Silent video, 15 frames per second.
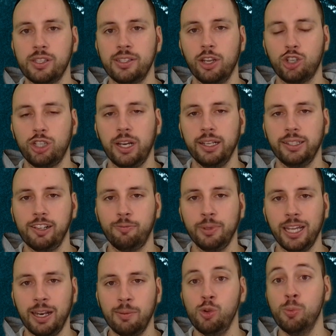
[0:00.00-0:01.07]
in der Startelf, mit
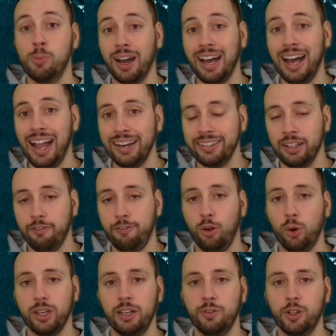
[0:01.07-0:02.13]
einem überragenden
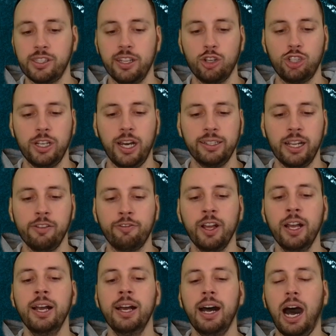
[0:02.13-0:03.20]
Florian Würz in der Startelf,
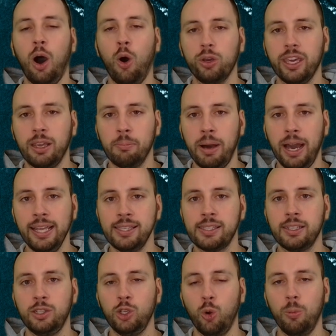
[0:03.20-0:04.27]
auch gegen
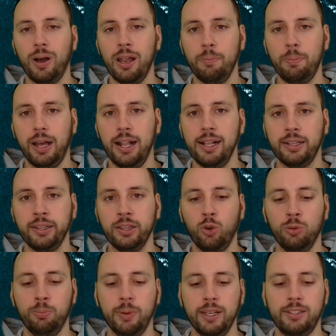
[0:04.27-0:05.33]
Mainz die Oberhand behalten.
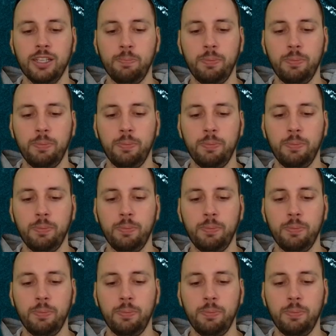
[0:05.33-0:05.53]
Und mein Tipp